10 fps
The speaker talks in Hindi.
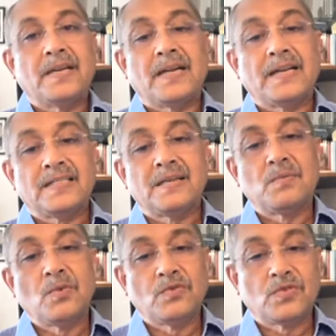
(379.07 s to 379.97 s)
अनलेस इट
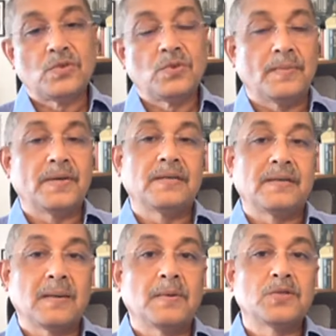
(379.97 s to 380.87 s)
मूव्स टू आई मीन
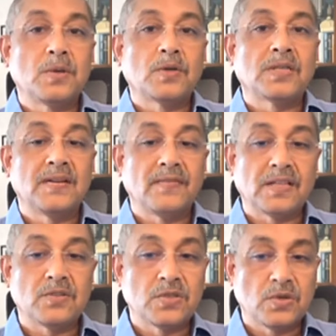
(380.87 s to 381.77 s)
डबल्स टू अबाउट
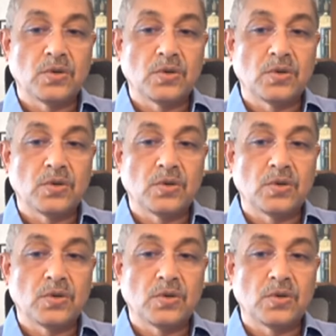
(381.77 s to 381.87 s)
35000